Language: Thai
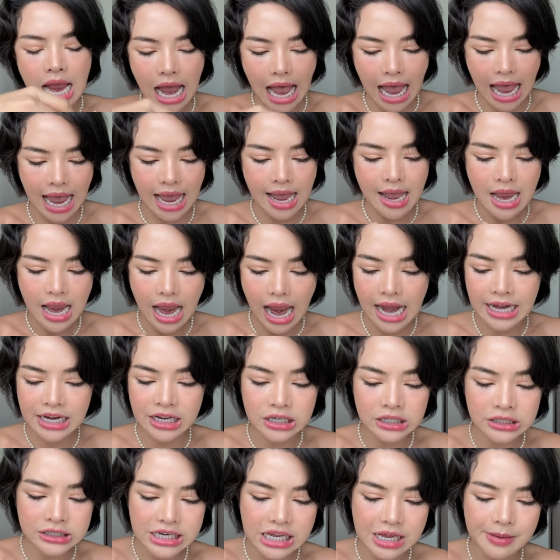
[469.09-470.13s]
อ่ะอันนี้
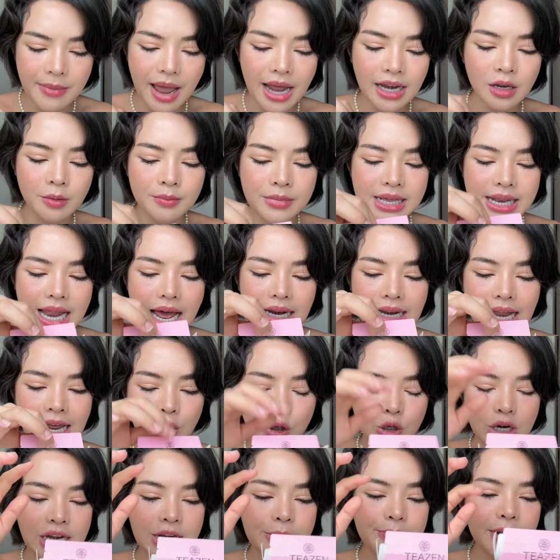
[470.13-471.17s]
คือดีมากแล้วมีหลากหลายรส
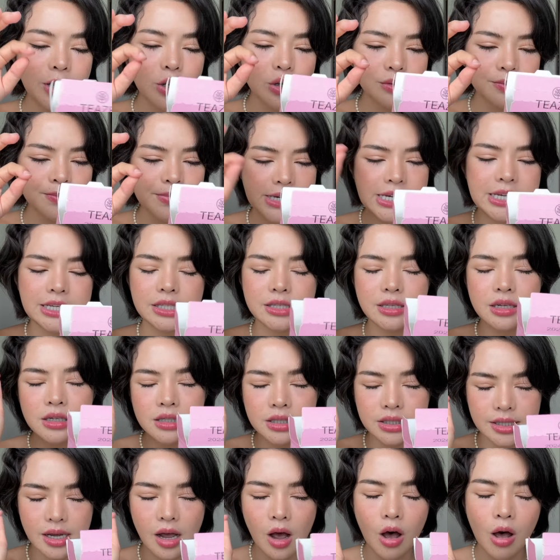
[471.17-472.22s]
อันนี้เป็นรสพีสคือ
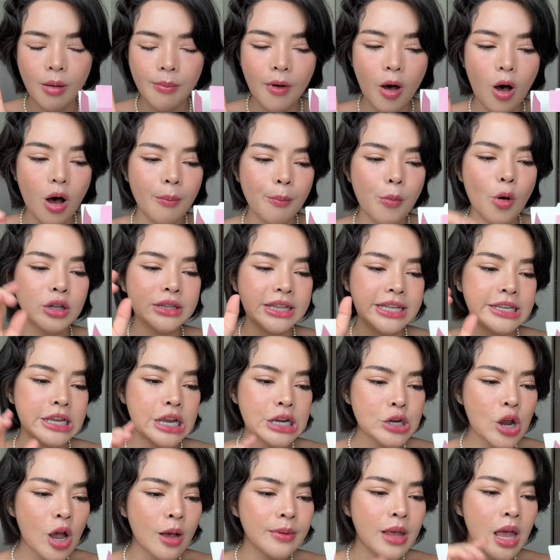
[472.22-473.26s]
จะหอมหอมปกติจะ
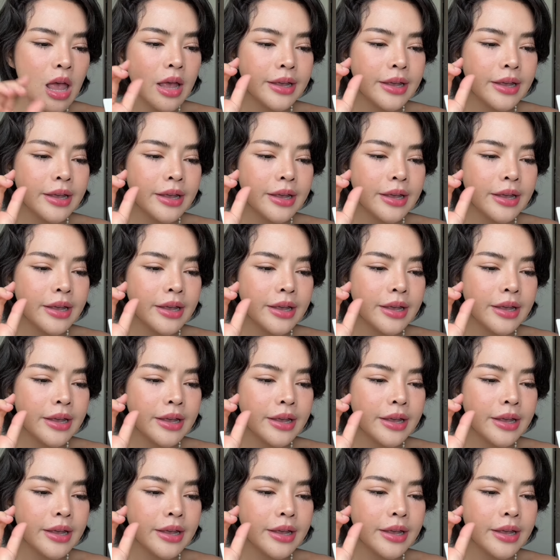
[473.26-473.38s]
ชอบ